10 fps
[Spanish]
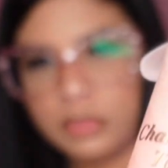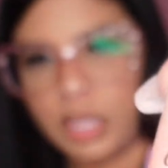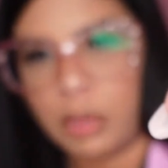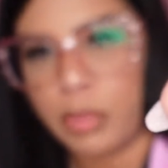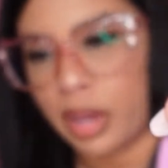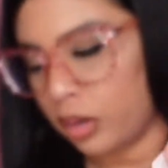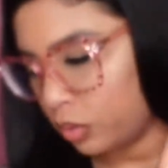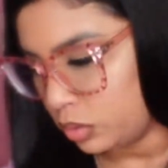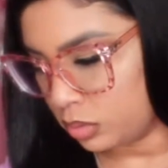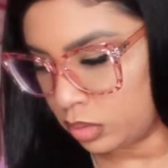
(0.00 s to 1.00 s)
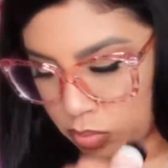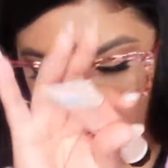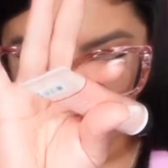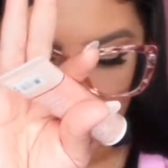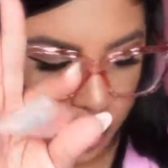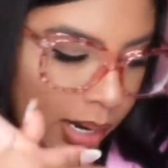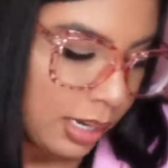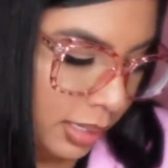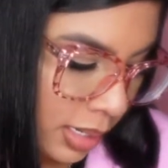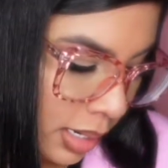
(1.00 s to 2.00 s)
de manos o para la
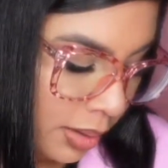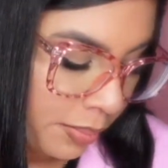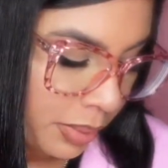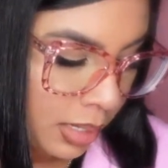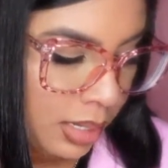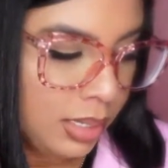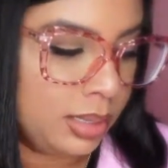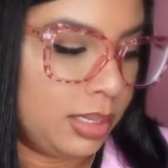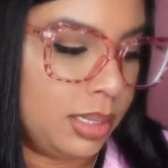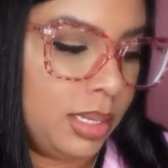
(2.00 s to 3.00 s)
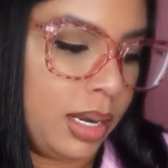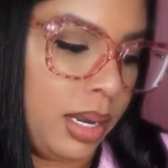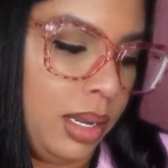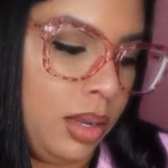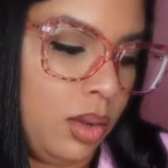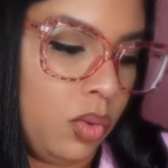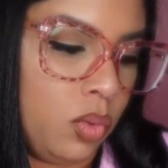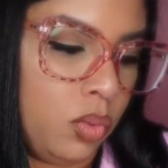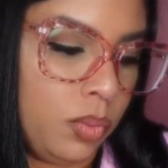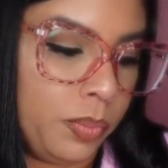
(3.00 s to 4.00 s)
cartera. Te trae
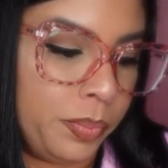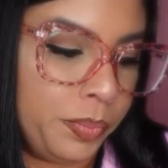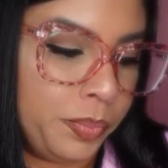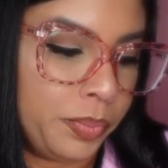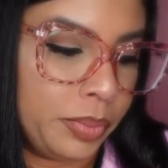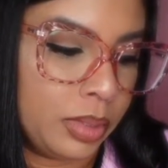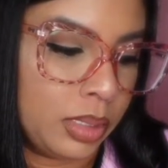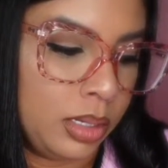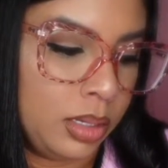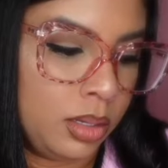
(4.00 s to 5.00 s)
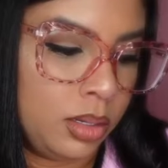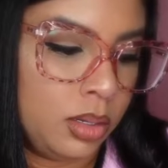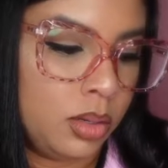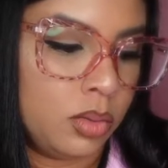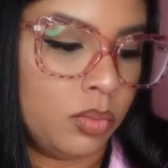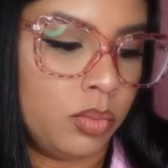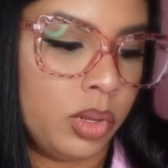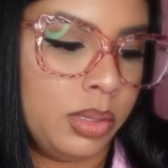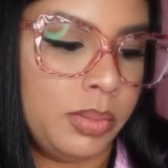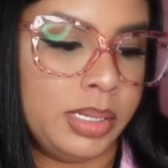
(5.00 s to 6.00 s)
un, un
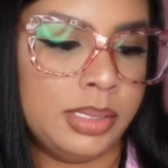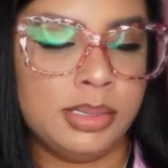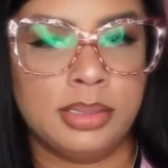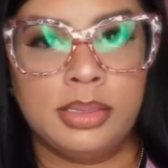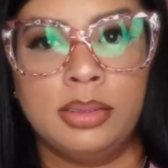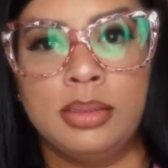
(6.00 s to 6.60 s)
body mist